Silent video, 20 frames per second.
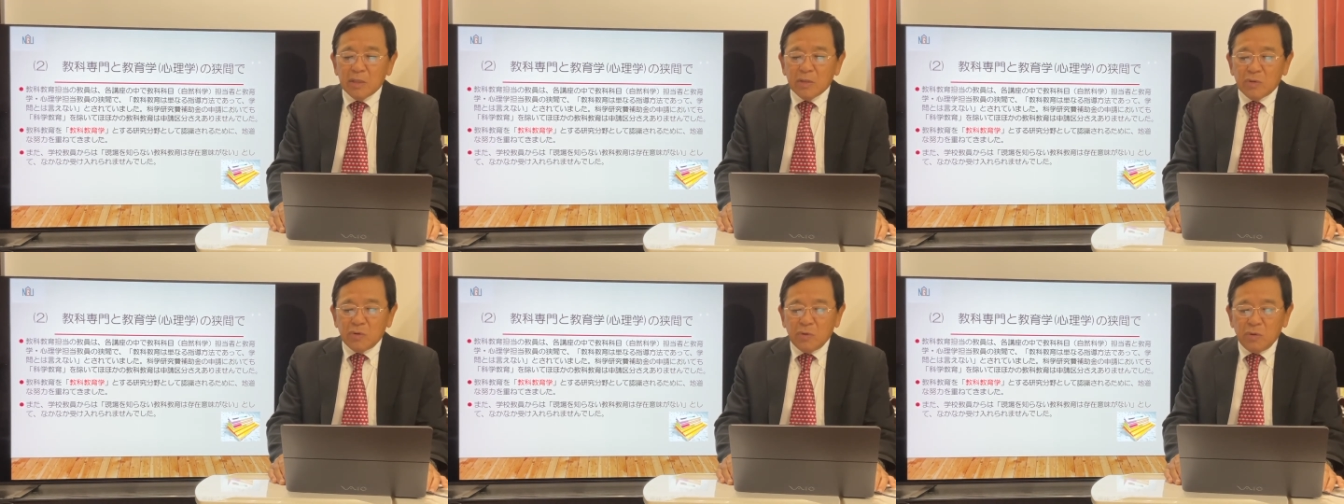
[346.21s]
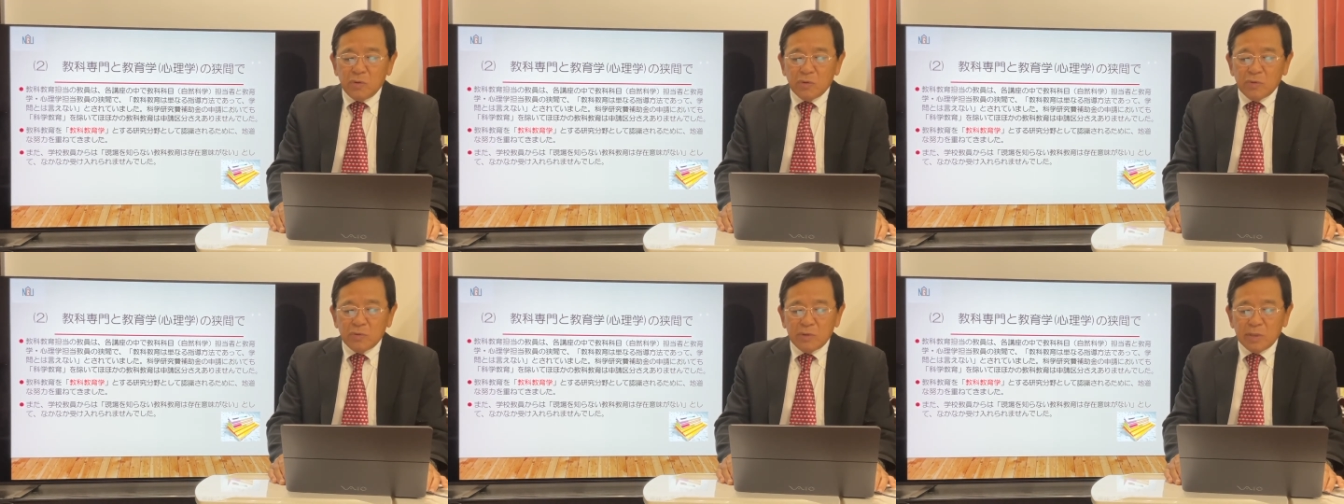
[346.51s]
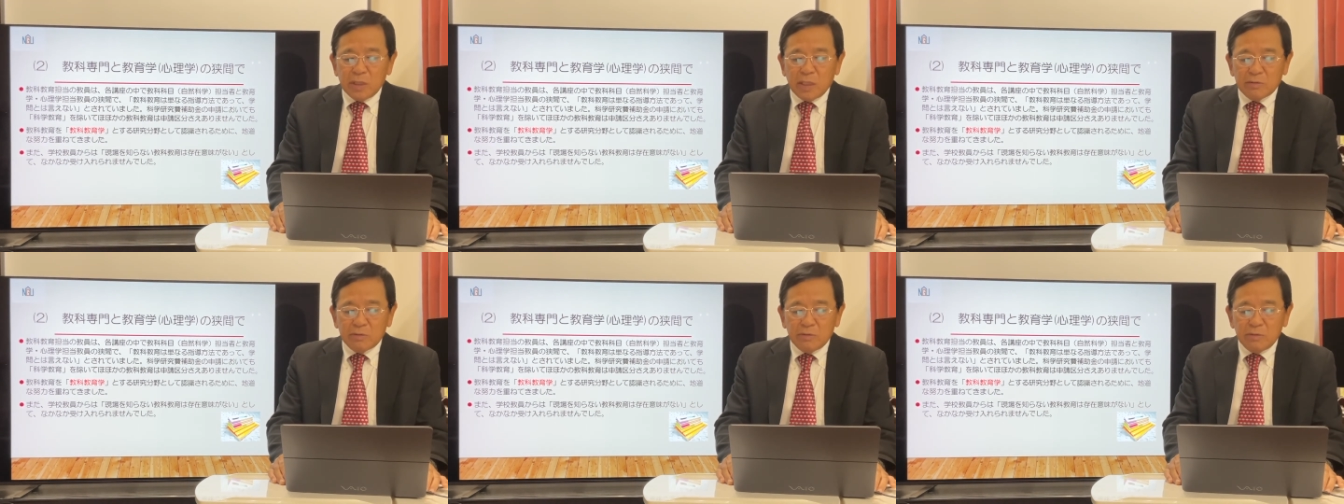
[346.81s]
教育
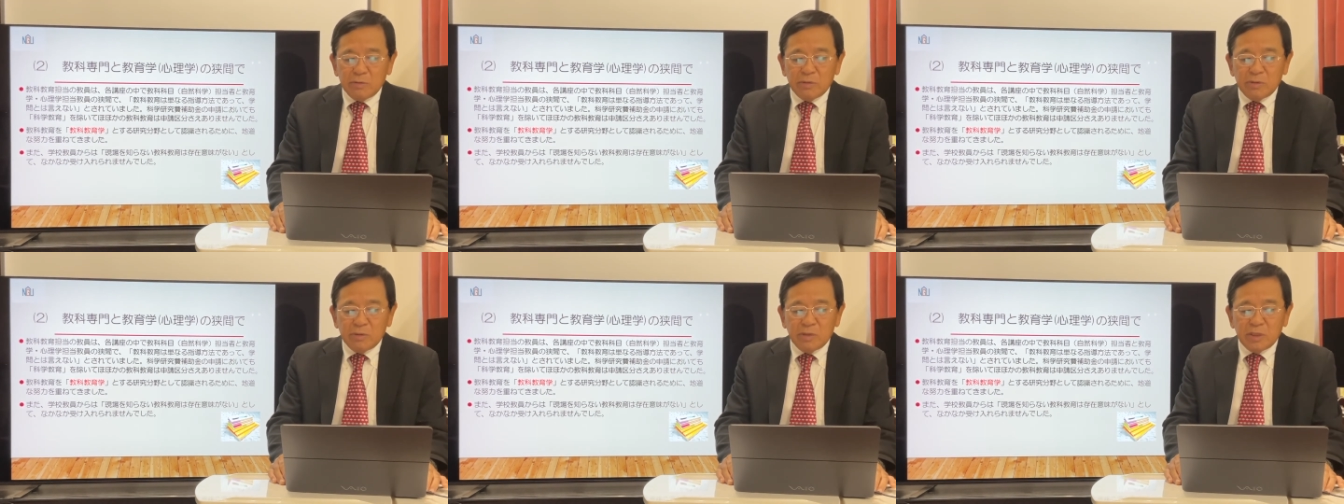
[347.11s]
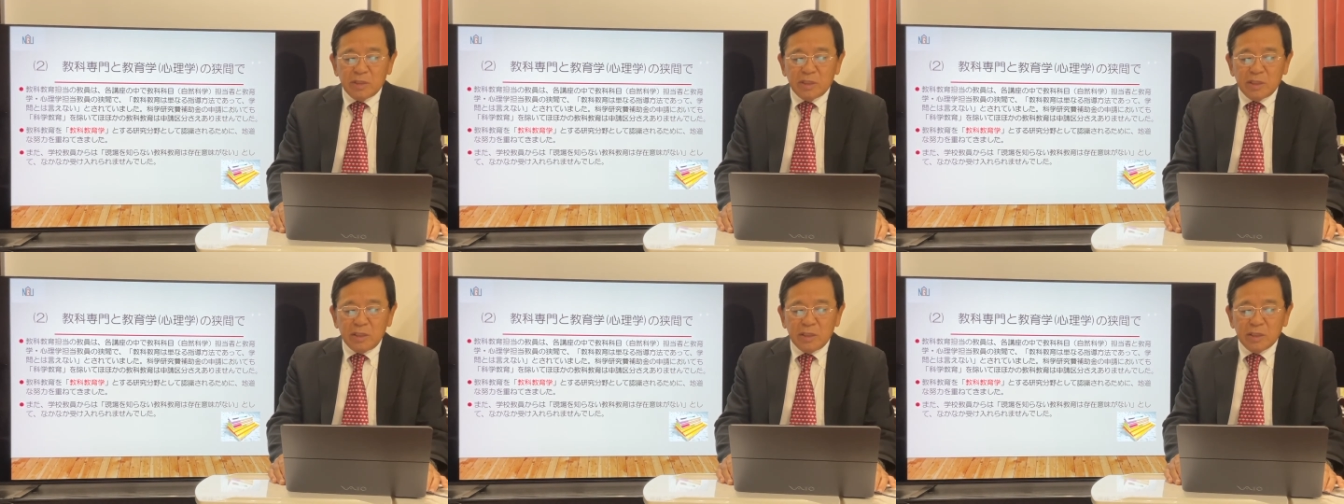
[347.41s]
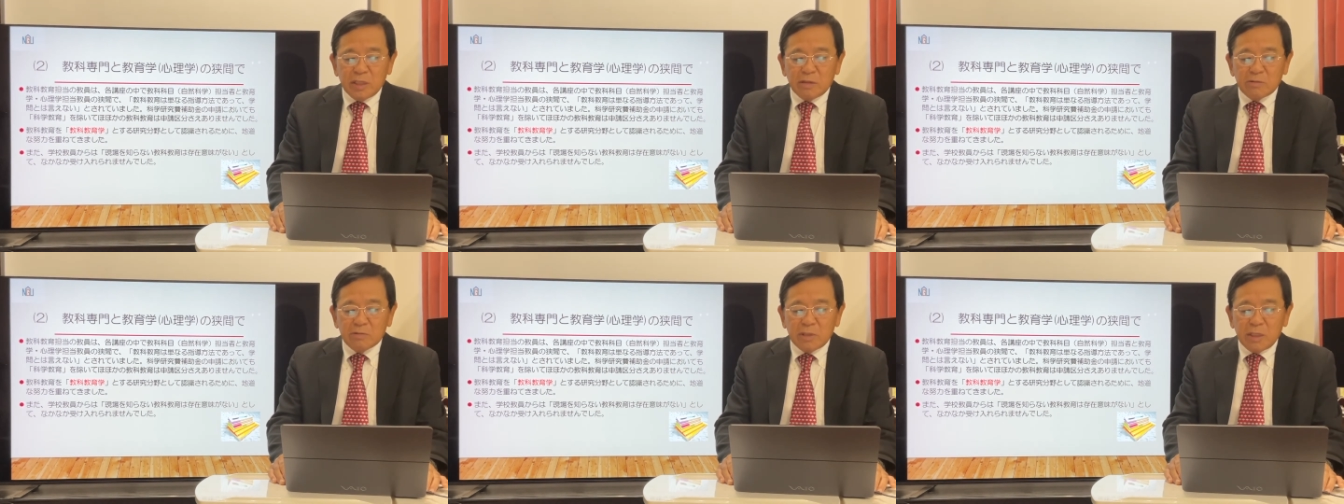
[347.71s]
学心
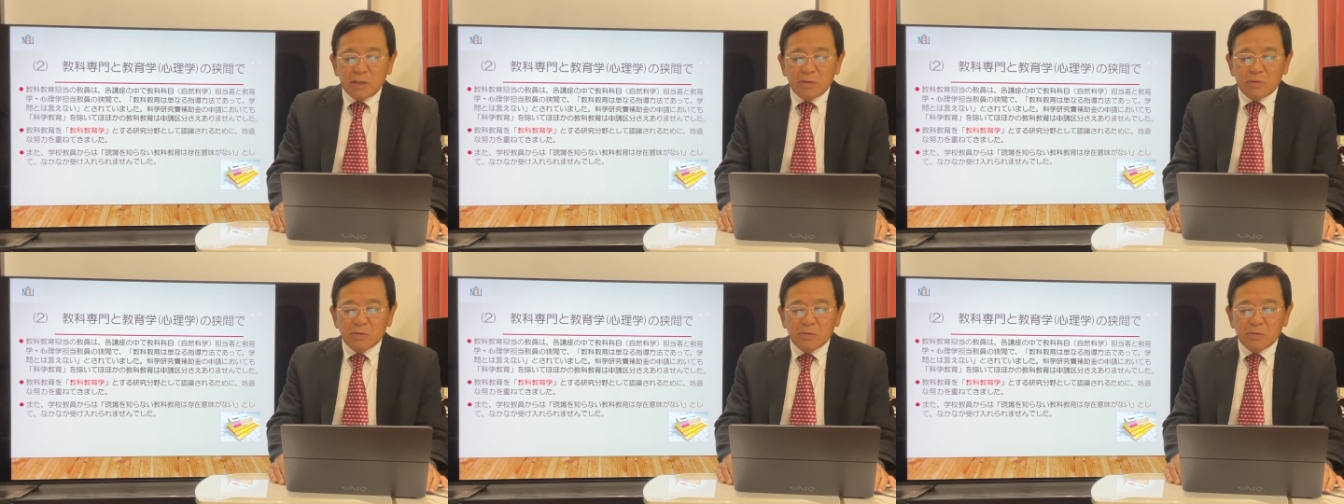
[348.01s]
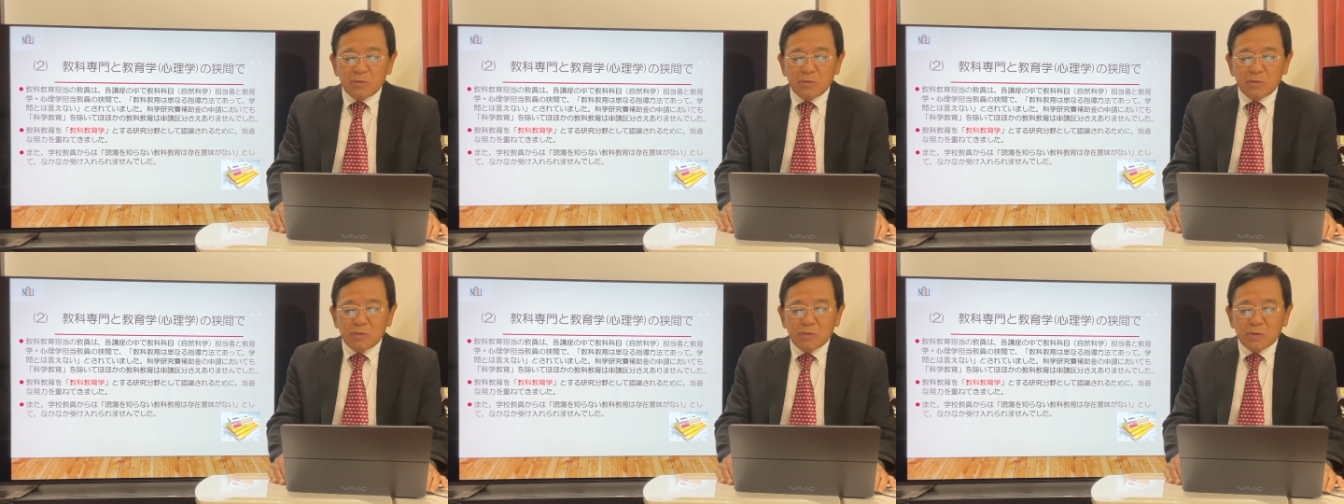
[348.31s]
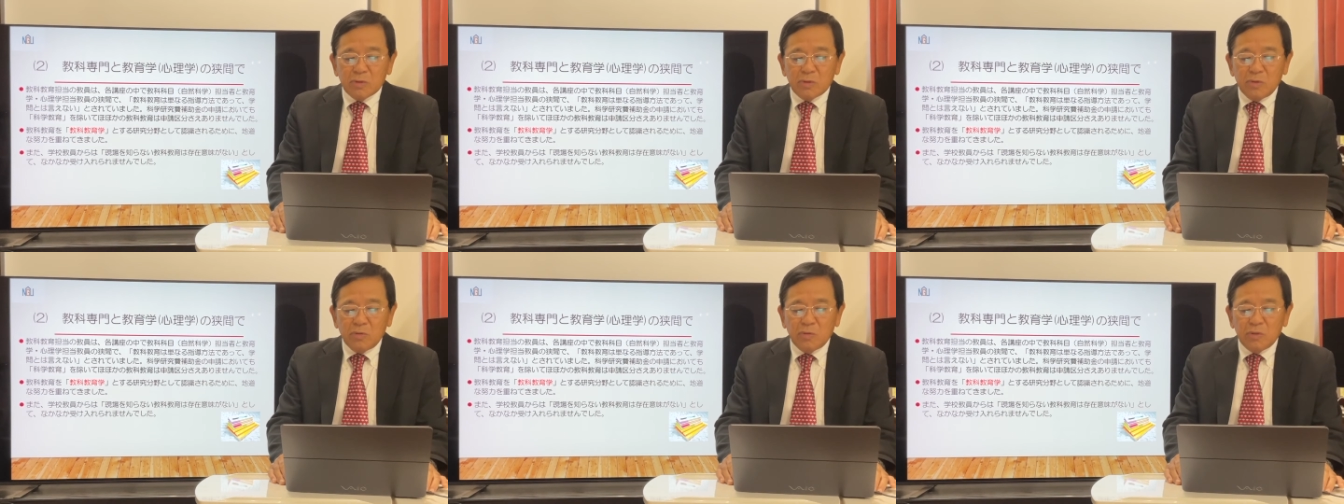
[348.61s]
理学担当
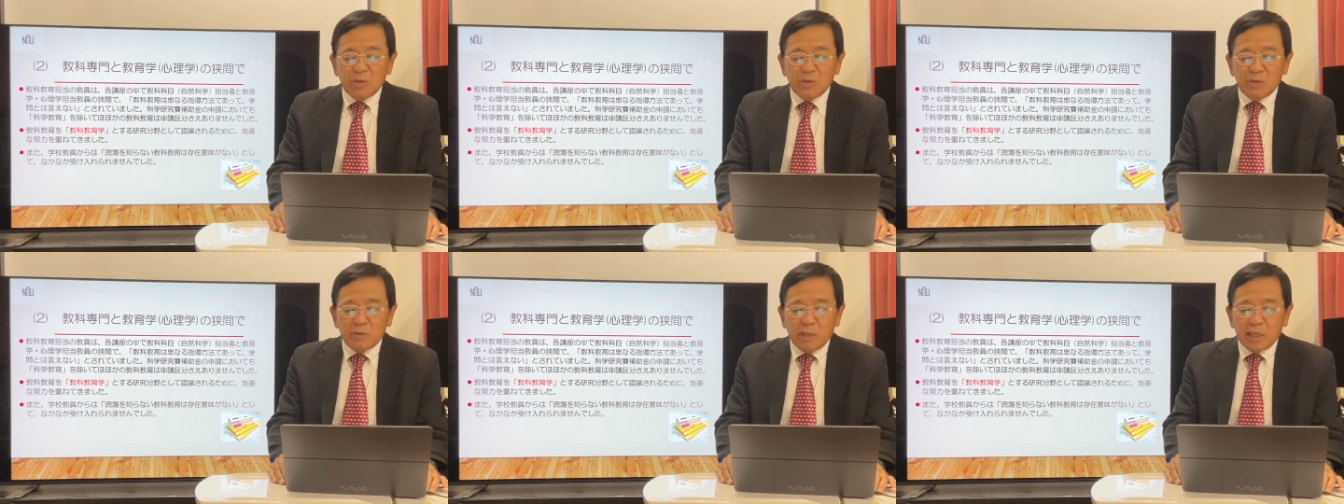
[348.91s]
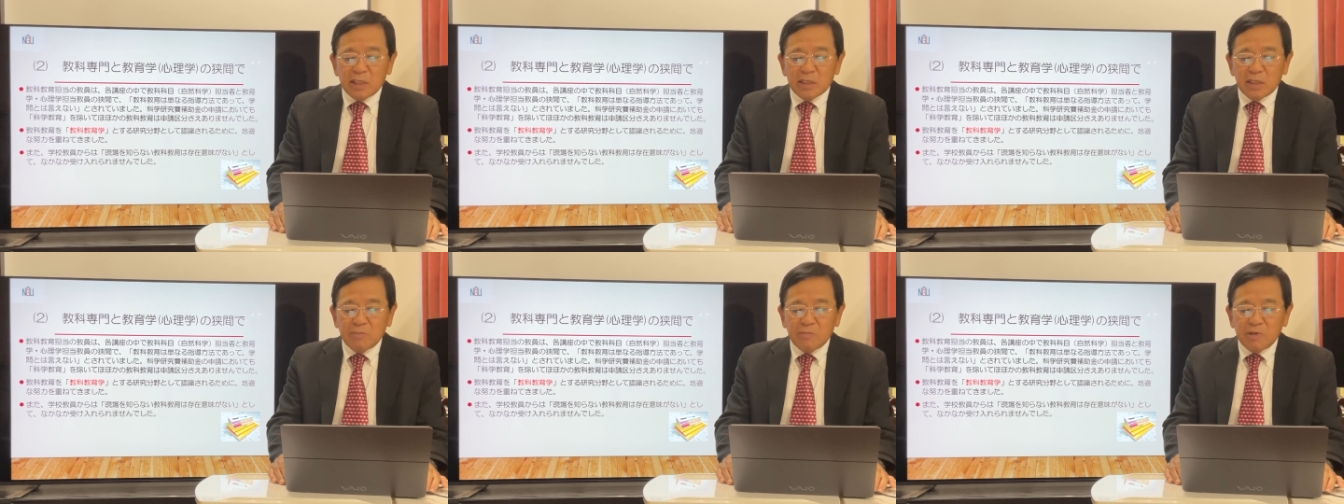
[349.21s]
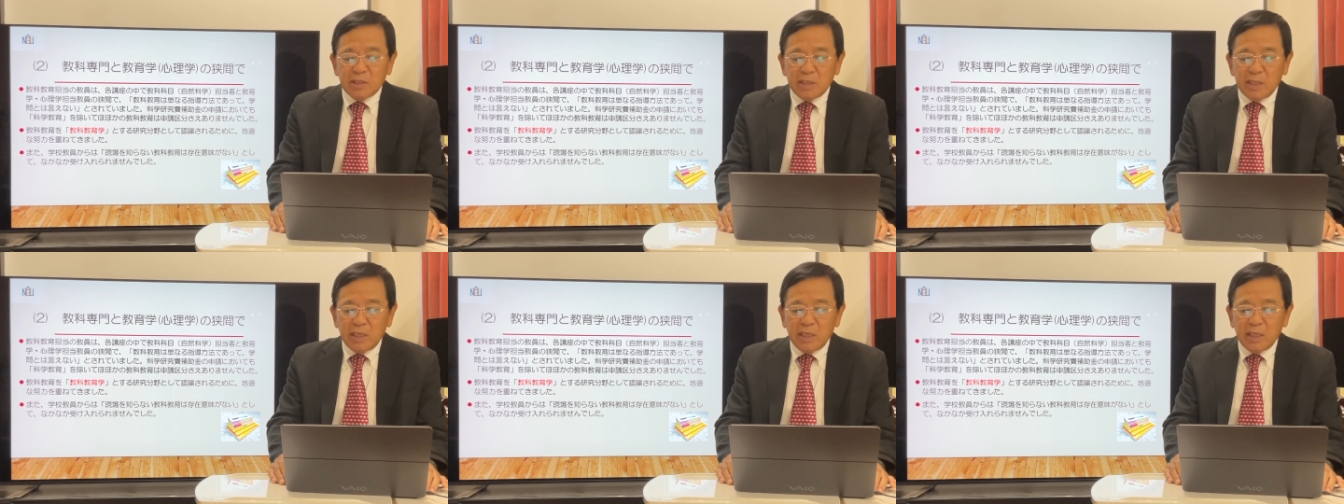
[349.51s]
教員の
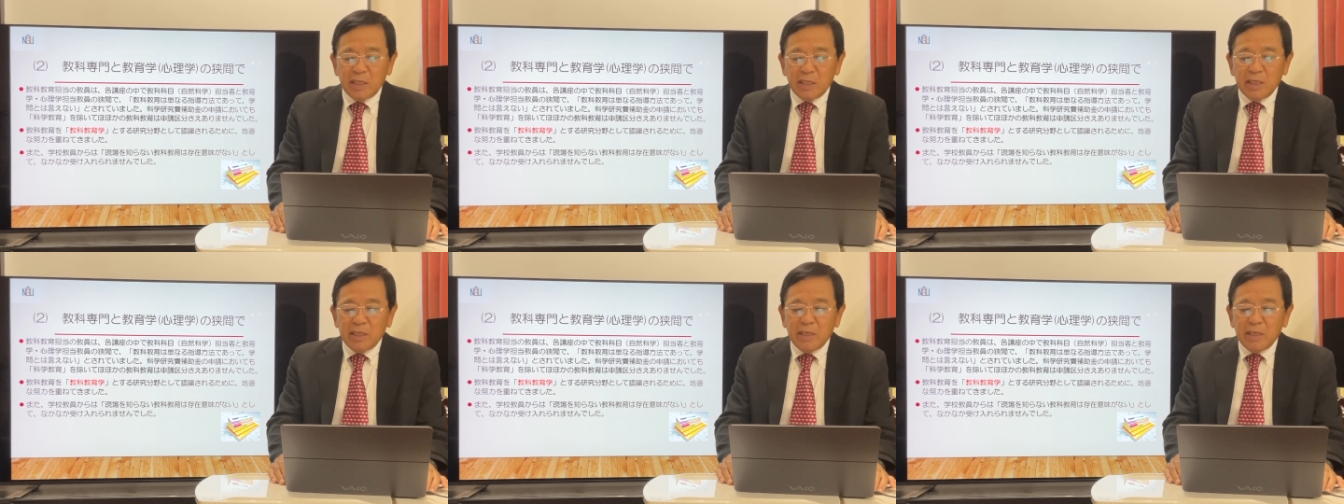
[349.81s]
狭間で